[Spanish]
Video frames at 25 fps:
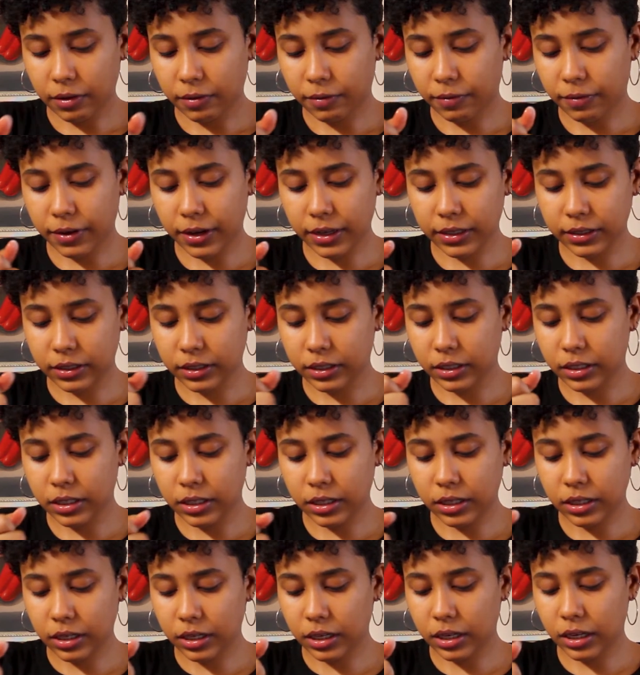fácil
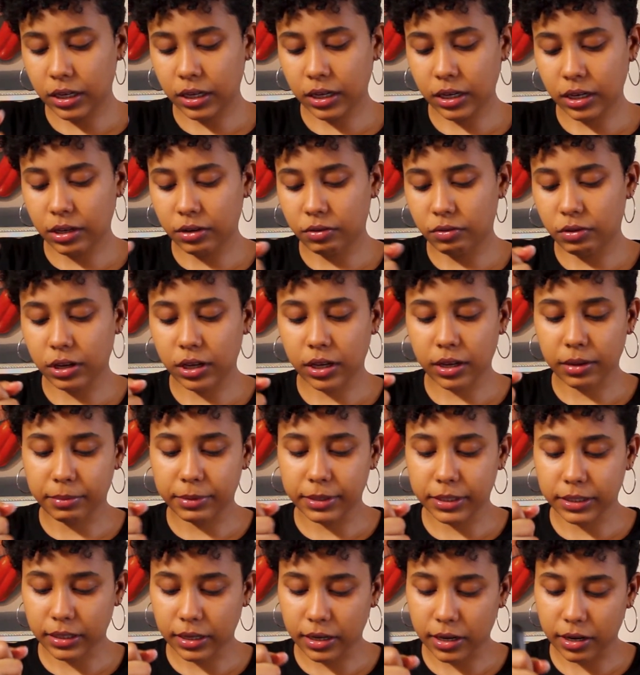y no hay que
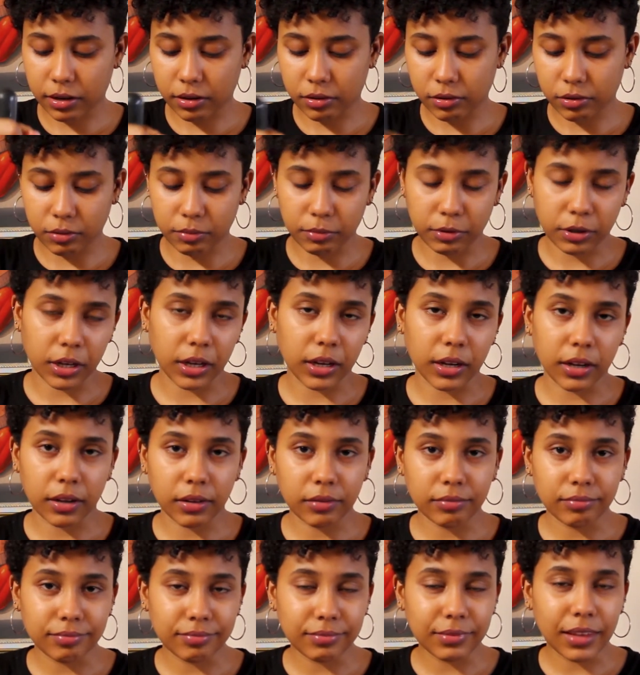mezclarlo, como que
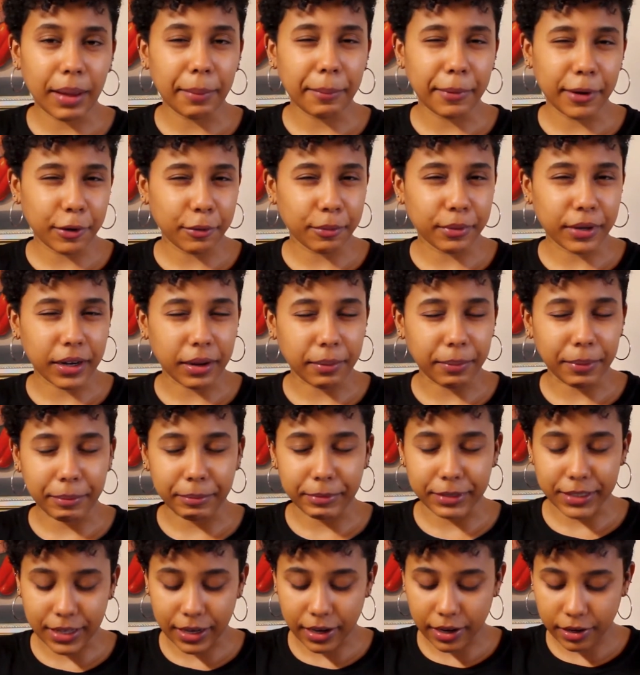da menos brega para
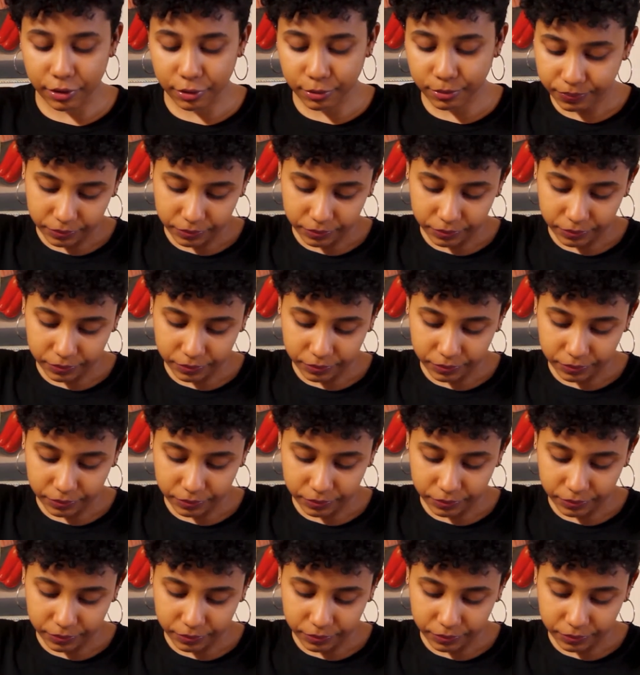mezclar.